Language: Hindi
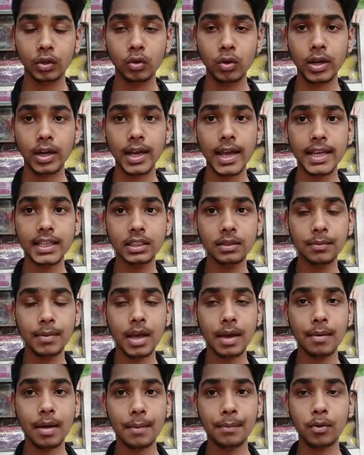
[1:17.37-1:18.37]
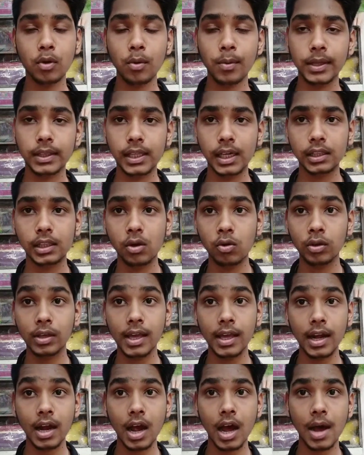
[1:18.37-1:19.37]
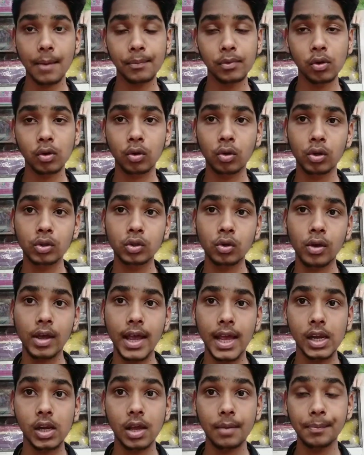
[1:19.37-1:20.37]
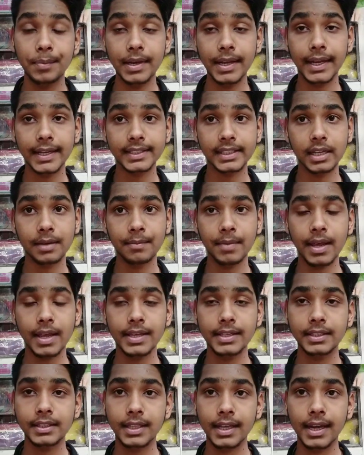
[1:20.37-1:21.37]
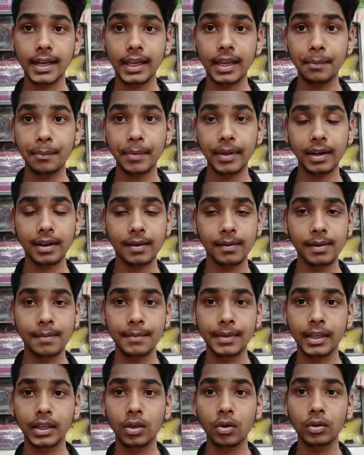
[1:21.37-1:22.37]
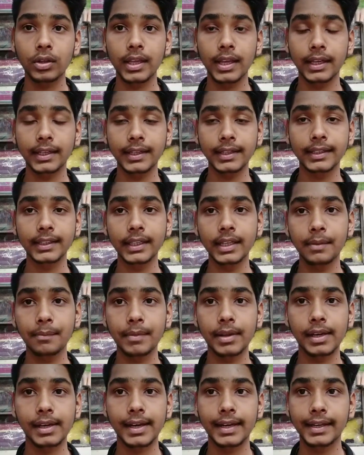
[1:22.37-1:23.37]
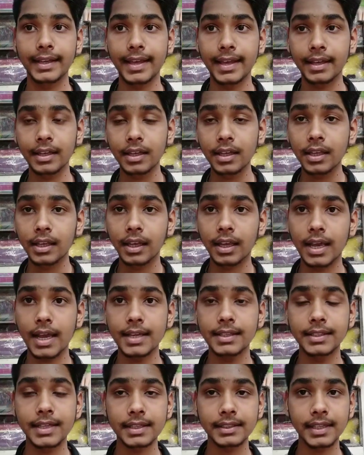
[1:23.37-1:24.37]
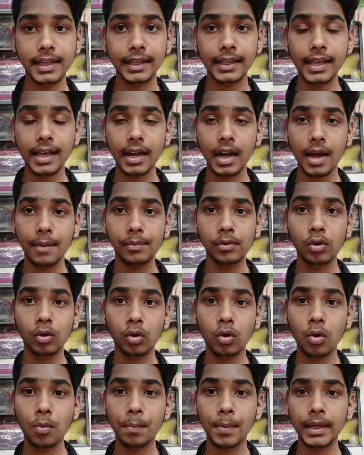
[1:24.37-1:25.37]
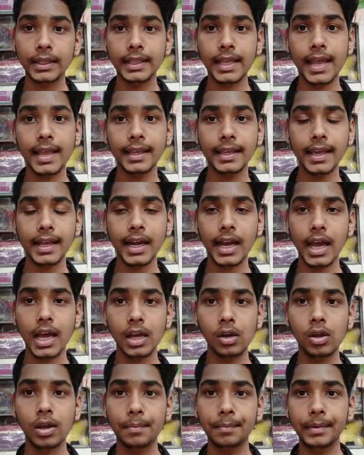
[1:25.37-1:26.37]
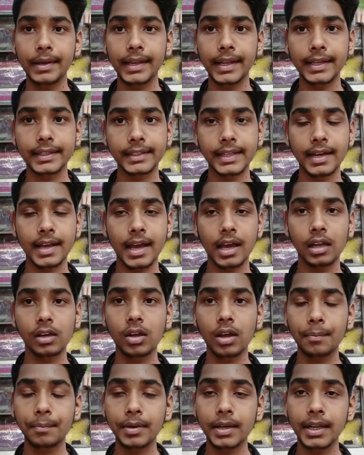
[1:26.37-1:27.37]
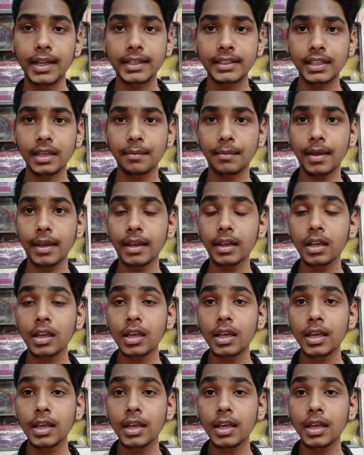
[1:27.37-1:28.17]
तो यार गाइस मैं अब आपको बताता हूँ कि यार आप लोग को जो हेलो एप्लीकेशन में इस तरह की प्रॉब्लम क्यों देखने के लिए मिल रही है गई जैसा कि यार आप लोग को पता है कि यार हेलो एप्लीकेशन हेलो एप्लीकेशन में